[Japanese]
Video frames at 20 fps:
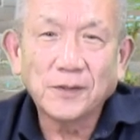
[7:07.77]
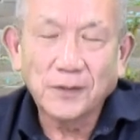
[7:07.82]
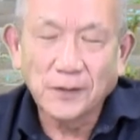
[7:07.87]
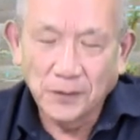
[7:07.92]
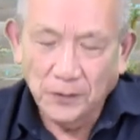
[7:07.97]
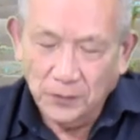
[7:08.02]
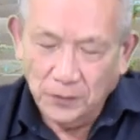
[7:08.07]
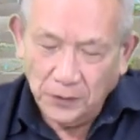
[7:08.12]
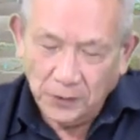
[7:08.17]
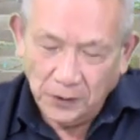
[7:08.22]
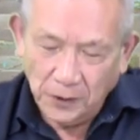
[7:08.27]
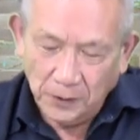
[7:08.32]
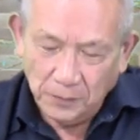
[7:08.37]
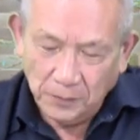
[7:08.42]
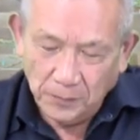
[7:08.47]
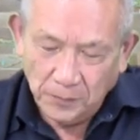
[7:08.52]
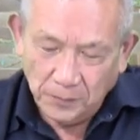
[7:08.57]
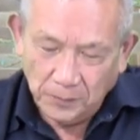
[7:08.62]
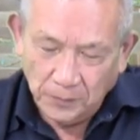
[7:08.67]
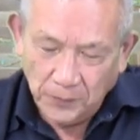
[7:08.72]
こういった
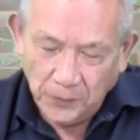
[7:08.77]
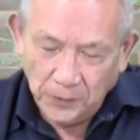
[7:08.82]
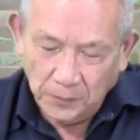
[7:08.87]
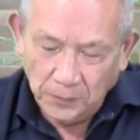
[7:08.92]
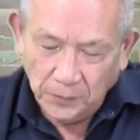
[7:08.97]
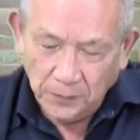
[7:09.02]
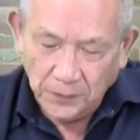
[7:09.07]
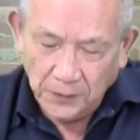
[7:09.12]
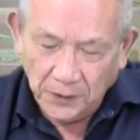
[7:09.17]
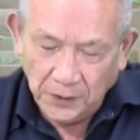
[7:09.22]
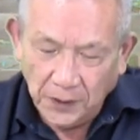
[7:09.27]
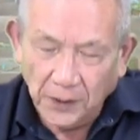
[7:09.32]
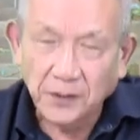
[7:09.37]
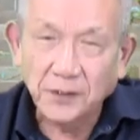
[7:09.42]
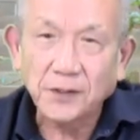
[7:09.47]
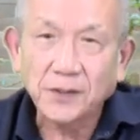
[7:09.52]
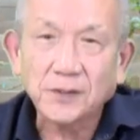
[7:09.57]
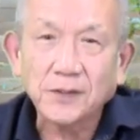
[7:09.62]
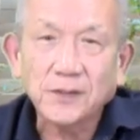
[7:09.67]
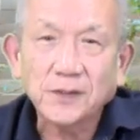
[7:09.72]
ものも嫌い
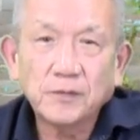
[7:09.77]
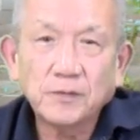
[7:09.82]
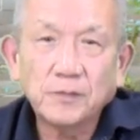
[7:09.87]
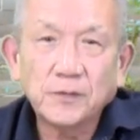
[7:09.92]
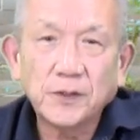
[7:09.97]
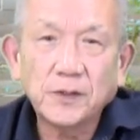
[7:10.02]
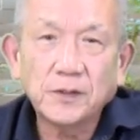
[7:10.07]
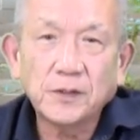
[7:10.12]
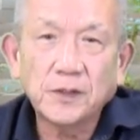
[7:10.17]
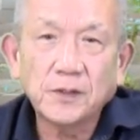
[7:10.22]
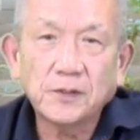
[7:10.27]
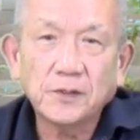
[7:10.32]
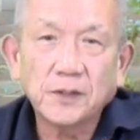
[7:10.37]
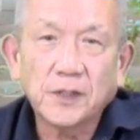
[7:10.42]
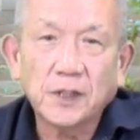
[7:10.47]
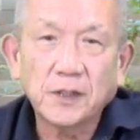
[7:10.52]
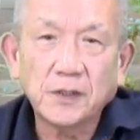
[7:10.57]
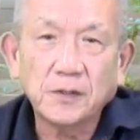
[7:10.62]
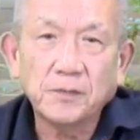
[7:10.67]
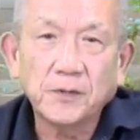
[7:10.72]
です
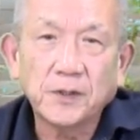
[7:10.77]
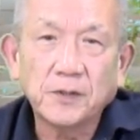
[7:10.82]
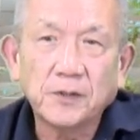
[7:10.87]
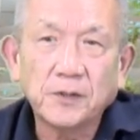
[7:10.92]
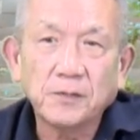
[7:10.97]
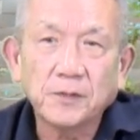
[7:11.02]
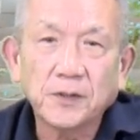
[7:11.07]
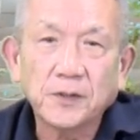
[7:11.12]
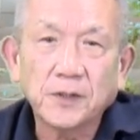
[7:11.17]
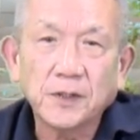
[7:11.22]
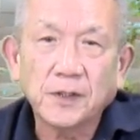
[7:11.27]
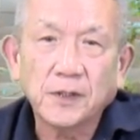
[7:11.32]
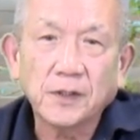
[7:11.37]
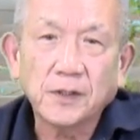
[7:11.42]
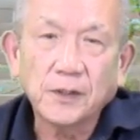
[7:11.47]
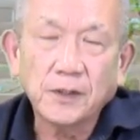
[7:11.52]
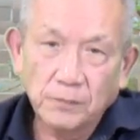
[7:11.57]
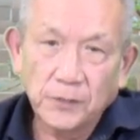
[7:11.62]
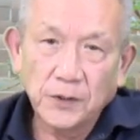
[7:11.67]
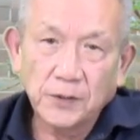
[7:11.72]
ビジネスアキメンといいまして
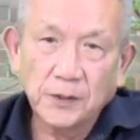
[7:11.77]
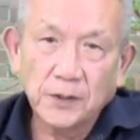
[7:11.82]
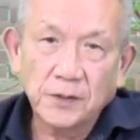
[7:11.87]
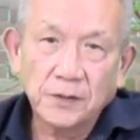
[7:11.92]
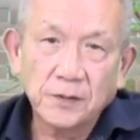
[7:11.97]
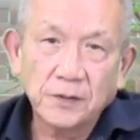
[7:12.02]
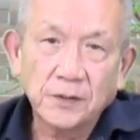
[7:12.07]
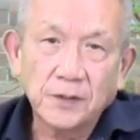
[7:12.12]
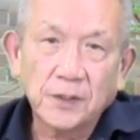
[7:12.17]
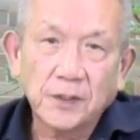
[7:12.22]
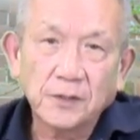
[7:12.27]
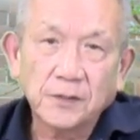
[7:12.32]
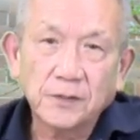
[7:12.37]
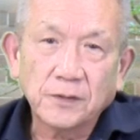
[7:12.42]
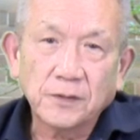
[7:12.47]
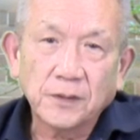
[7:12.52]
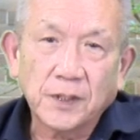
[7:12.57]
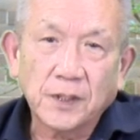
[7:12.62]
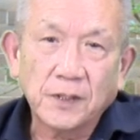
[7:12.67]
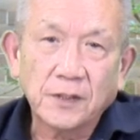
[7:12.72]
ビジネスに対す
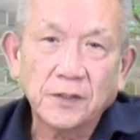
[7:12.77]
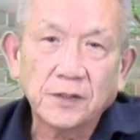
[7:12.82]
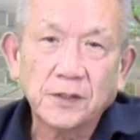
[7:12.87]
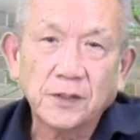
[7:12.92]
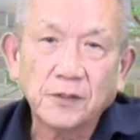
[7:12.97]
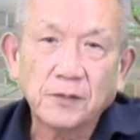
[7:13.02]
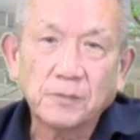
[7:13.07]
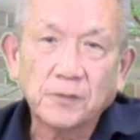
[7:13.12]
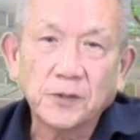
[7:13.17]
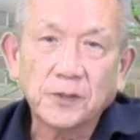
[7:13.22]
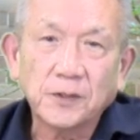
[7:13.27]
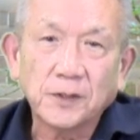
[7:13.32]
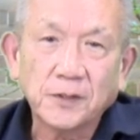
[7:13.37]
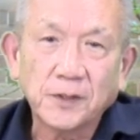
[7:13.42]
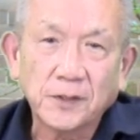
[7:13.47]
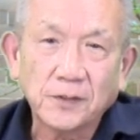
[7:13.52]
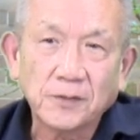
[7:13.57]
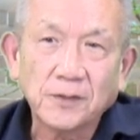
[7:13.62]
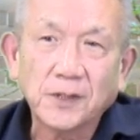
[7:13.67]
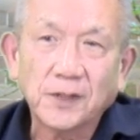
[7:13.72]
る感性を持っている
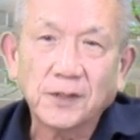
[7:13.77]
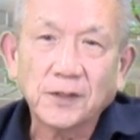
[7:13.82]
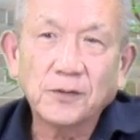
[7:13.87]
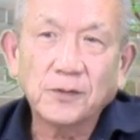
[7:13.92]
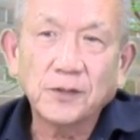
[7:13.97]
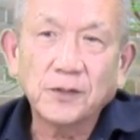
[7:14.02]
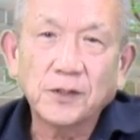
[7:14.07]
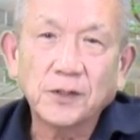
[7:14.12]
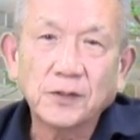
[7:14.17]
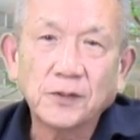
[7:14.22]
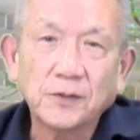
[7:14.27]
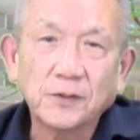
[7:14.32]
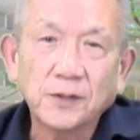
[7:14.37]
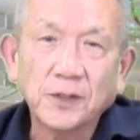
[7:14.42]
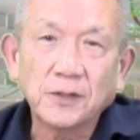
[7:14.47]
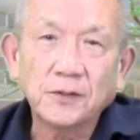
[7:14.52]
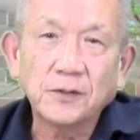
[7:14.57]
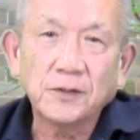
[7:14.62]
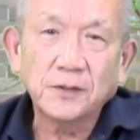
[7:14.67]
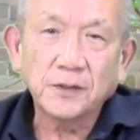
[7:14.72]
かどうかこういった
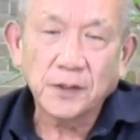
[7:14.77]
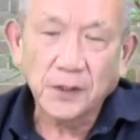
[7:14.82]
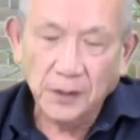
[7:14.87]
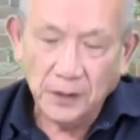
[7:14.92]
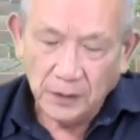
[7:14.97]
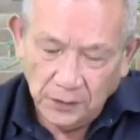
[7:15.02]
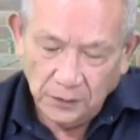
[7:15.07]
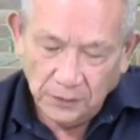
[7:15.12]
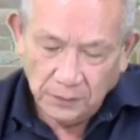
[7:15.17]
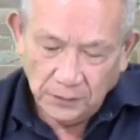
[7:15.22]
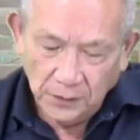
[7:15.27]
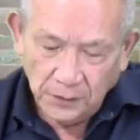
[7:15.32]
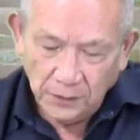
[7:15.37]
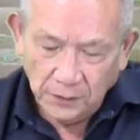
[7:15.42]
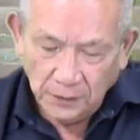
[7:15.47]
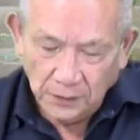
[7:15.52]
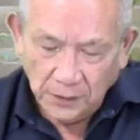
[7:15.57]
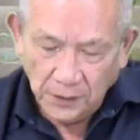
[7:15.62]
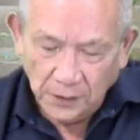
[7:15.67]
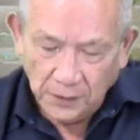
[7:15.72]
表現力が非常
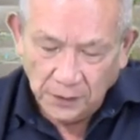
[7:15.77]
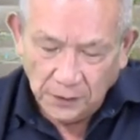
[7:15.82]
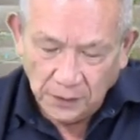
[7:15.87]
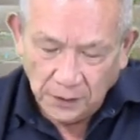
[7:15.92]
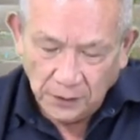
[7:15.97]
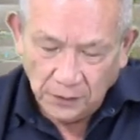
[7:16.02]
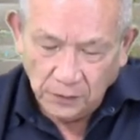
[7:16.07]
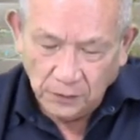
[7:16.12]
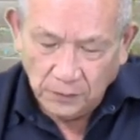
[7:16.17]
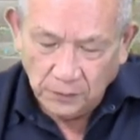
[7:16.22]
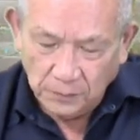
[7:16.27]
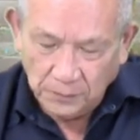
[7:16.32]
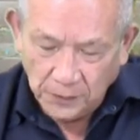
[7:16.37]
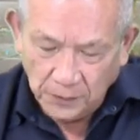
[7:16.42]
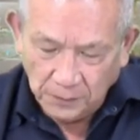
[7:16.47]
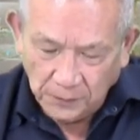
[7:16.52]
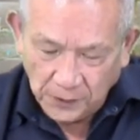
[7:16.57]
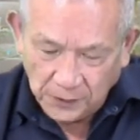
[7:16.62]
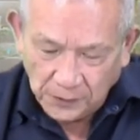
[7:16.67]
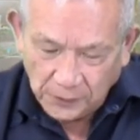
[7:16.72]
に大事だと思
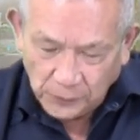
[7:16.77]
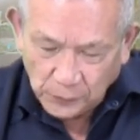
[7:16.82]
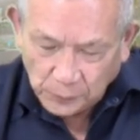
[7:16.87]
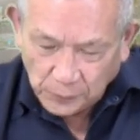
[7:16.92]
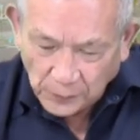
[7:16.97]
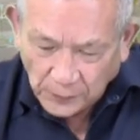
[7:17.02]
います